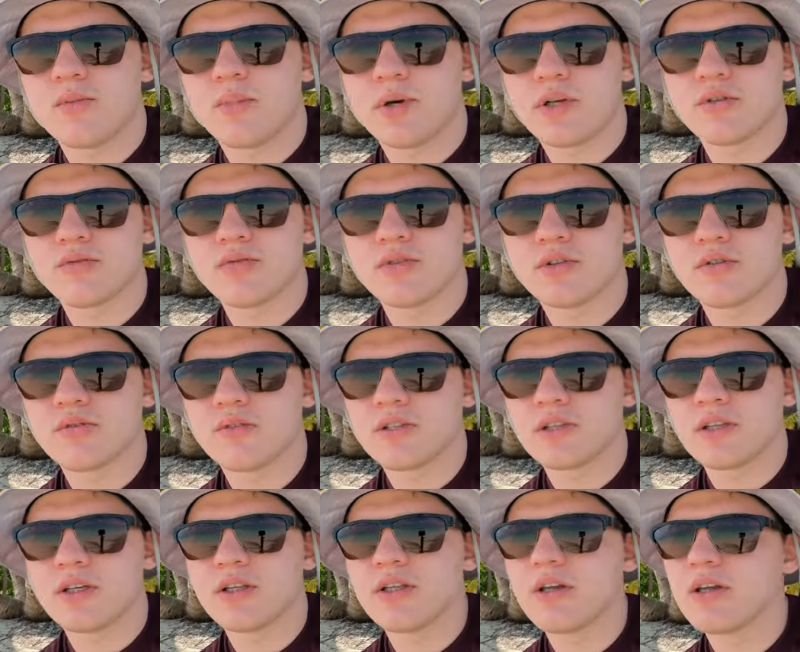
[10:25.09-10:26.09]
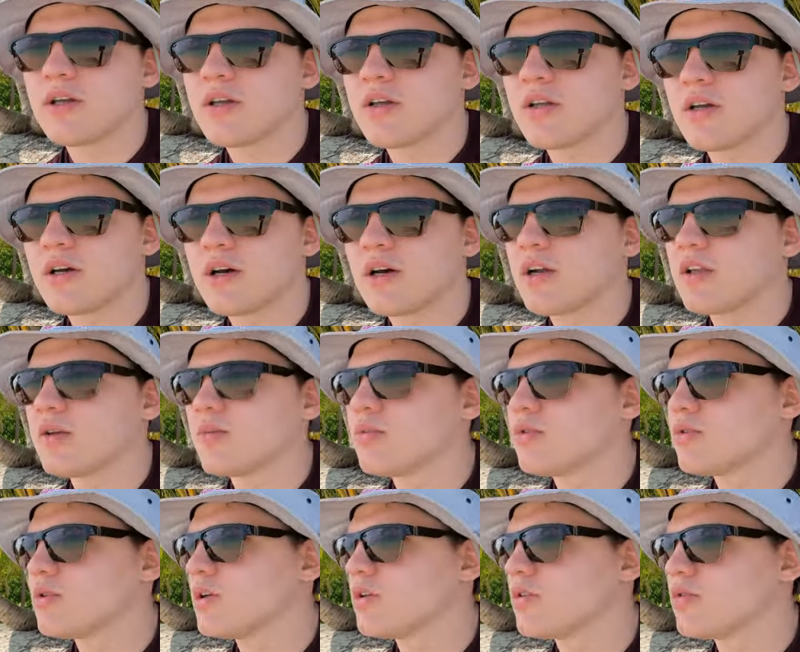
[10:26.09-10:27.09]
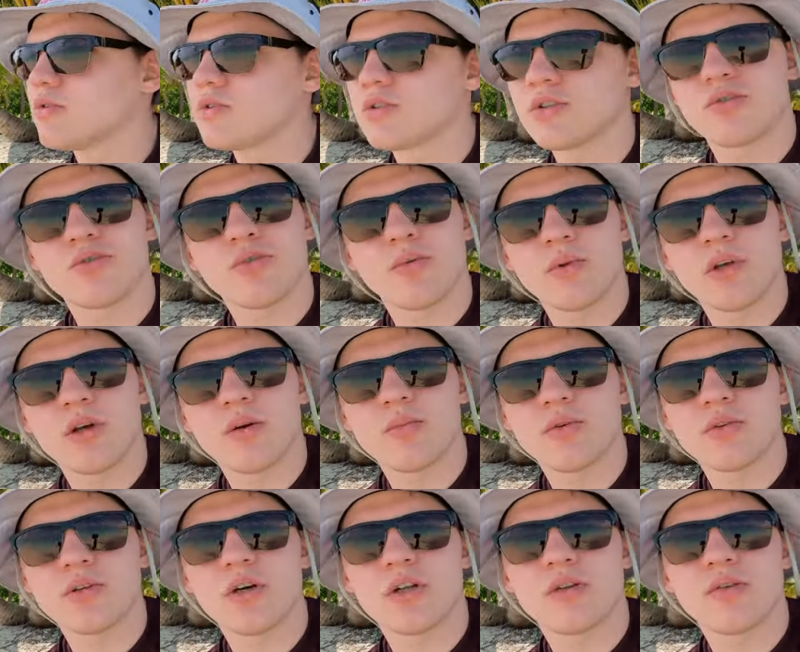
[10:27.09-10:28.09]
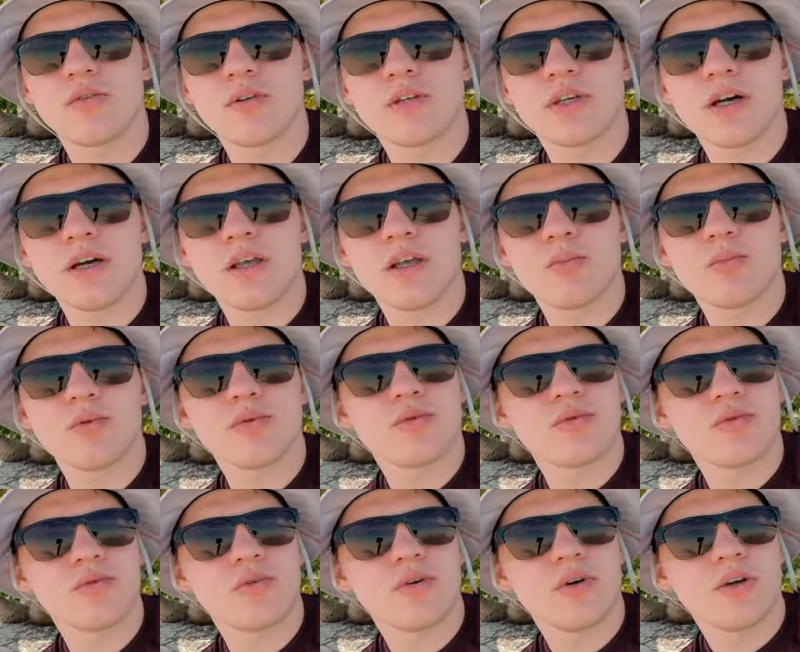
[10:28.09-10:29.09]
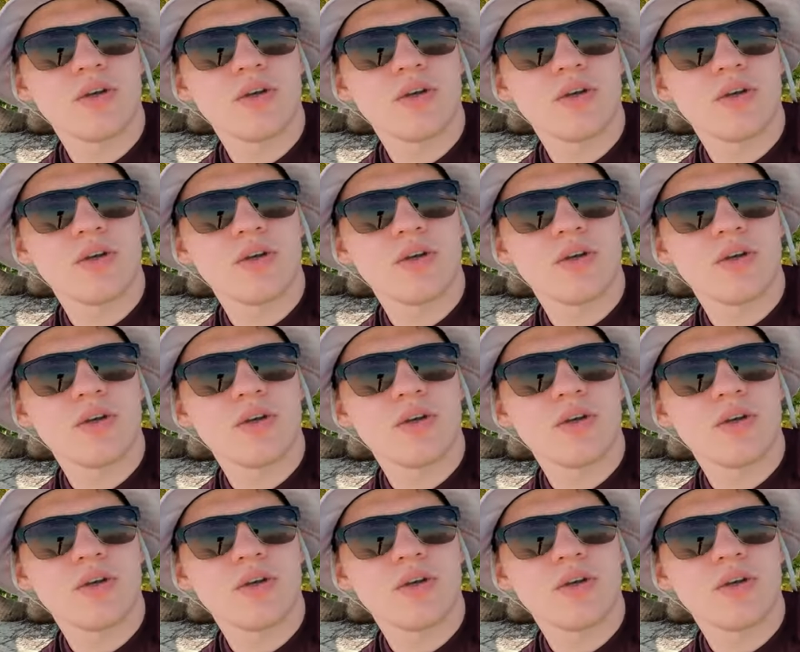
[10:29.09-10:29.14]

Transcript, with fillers: Производство саней, как они будут готовиться, кто мне их будет готовить, как я буду